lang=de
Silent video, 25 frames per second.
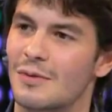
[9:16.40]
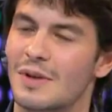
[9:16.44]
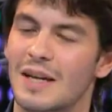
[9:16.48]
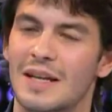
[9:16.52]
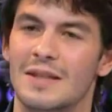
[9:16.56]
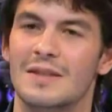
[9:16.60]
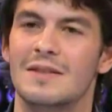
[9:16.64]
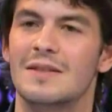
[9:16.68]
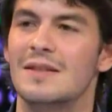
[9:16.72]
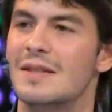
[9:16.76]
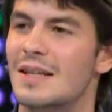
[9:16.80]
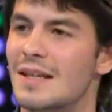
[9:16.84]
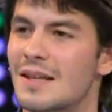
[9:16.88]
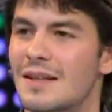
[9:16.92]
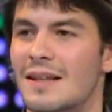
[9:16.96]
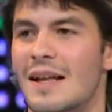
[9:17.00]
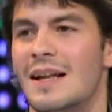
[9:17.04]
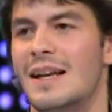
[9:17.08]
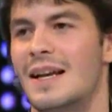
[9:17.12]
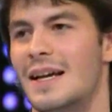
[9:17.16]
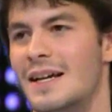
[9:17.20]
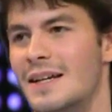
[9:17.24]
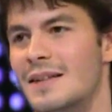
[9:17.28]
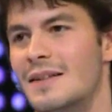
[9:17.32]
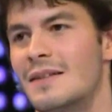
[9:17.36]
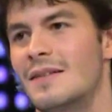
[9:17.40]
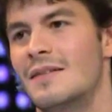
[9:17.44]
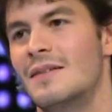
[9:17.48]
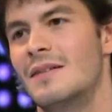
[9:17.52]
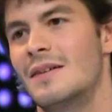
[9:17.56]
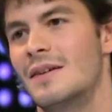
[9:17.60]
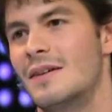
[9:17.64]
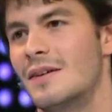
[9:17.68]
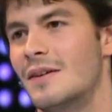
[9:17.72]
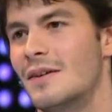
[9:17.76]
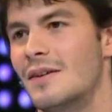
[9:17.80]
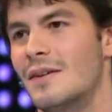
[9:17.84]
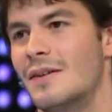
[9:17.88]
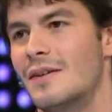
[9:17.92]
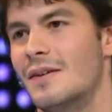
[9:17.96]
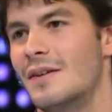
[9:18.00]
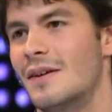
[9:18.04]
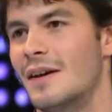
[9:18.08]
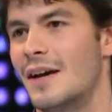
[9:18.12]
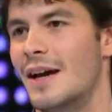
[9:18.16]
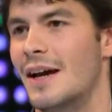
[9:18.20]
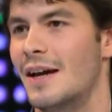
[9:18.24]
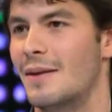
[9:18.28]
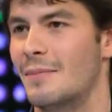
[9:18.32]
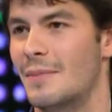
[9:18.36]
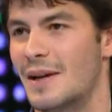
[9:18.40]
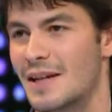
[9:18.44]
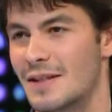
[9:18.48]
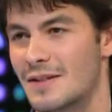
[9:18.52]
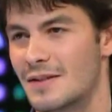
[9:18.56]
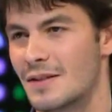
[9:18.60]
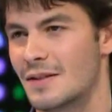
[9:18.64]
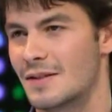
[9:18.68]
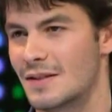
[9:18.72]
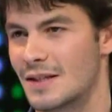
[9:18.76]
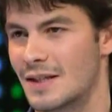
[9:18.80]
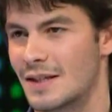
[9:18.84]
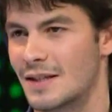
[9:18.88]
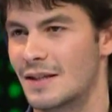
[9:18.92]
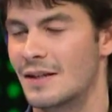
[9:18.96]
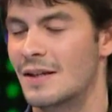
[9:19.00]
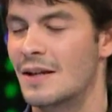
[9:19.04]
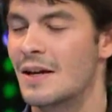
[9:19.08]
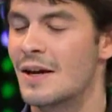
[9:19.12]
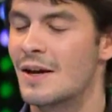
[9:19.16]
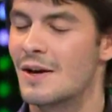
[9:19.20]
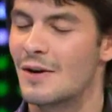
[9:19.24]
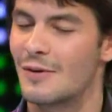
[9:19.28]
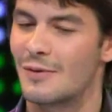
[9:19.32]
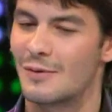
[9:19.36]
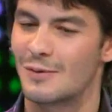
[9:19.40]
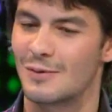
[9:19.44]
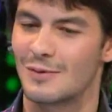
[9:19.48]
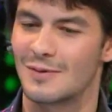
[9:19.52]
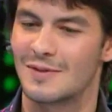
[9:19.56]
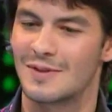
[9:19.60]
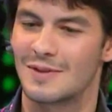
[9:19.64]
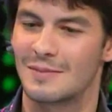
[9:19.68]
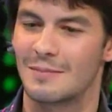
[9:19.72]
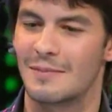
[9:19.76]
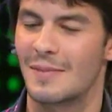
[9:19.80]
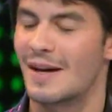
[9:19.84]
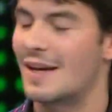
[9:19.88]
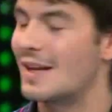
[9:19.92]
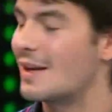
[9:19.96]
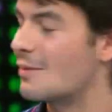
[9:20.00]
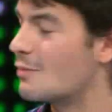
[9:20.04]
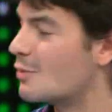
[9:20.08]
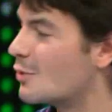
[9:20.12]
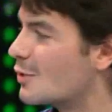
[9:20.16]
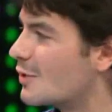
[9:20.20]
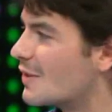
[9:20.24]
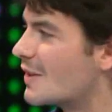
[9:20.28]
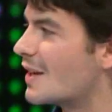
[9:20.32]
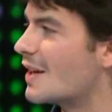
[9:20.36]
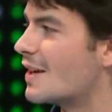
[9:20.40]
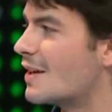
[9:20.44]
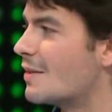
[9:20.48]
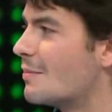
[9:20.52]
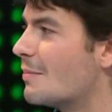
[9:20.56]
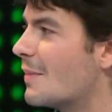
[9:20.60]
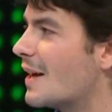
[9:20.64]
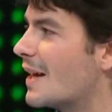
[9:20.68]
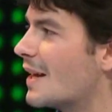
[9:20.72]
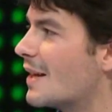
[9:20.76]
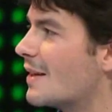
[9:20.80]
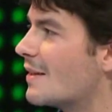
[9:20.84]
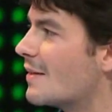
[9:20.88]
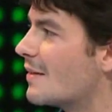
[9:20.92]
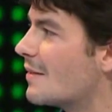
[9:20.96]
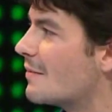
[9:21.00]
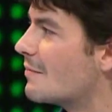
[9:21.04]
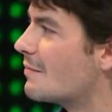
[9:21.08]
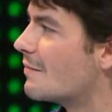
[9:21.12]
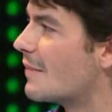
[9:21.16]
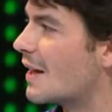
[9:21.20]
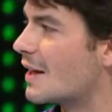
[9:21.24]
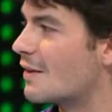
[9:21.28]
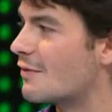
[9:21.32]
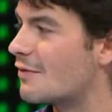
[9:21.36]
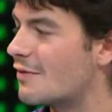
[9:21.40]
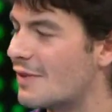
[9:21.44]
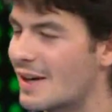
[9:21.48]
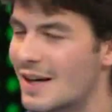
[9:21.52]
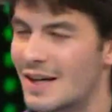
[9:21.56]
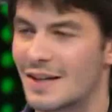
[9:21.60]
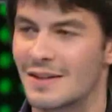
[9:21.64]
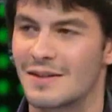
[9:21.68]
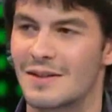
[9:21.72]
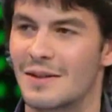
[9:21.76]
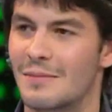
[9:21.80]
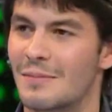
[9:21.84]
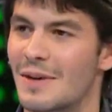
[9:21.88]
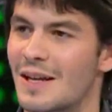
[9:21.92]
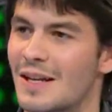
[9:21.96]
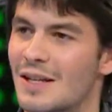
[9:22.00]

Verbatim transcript: Du kannst nicht allein äh, ein Meister sein. Und meine Mutter, mein, mein Vater,